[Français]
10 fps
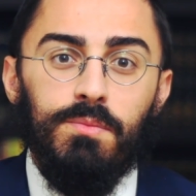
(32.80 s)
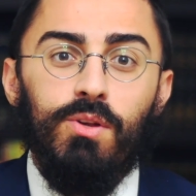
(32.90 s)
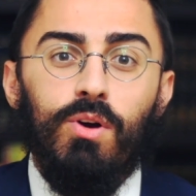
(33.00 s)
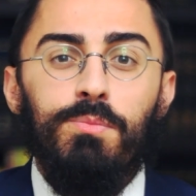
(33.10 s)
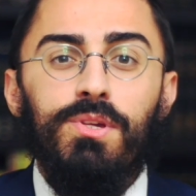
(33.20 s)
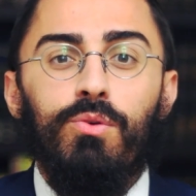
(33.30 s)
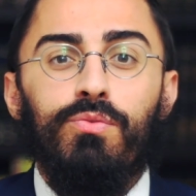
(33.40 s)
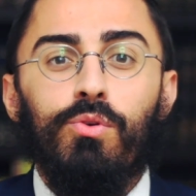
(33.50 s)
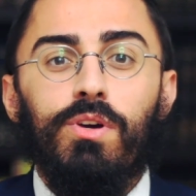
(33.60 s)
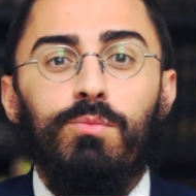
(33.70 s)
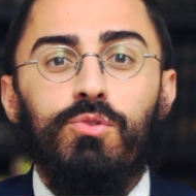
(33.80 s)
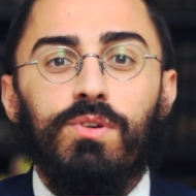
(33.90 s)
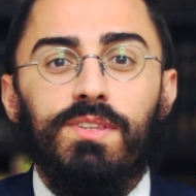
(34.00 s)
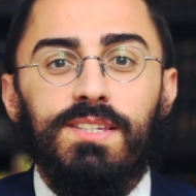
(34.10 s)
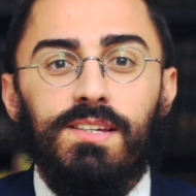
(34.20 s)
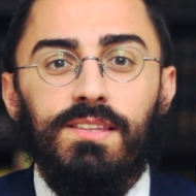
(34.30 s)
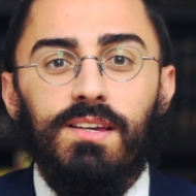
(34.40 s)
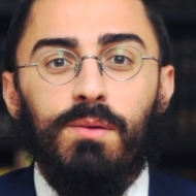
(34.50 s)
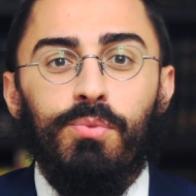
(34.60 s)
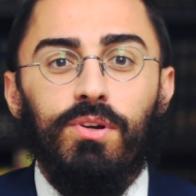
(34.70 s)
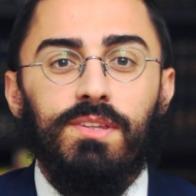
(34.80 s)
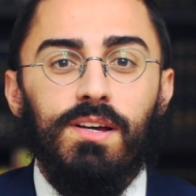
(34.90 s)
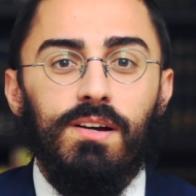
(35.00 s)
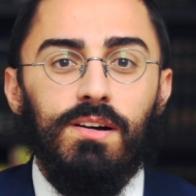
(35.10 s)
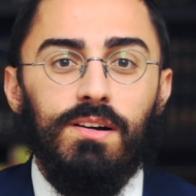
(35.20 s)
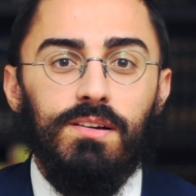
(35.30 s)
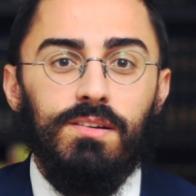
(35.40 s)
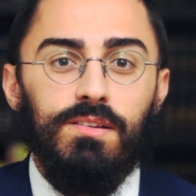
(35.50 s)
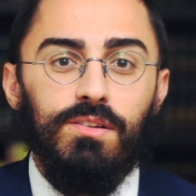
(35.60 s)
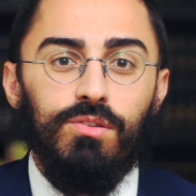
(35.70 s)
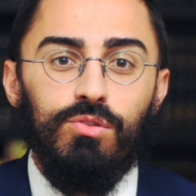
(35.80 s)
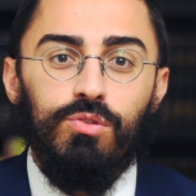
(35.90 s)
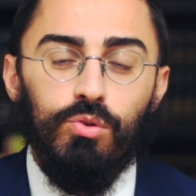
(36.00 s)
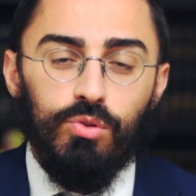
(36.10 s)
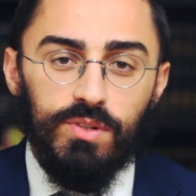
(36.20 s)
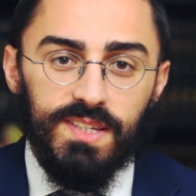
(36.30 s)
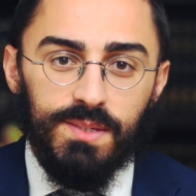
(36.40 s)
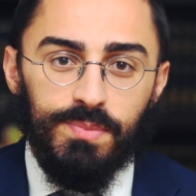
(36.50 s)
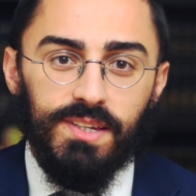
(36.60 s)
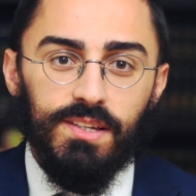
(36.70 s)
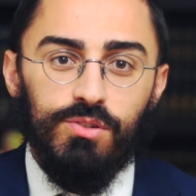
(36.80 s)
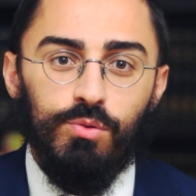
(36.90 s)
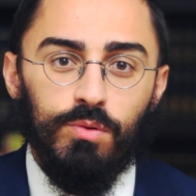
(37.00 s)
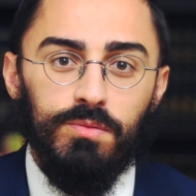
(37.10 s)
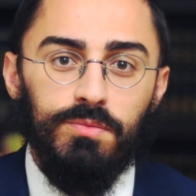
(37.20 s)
Mais le rabbi, au fur et à mesure des années, apporta d'autres explications.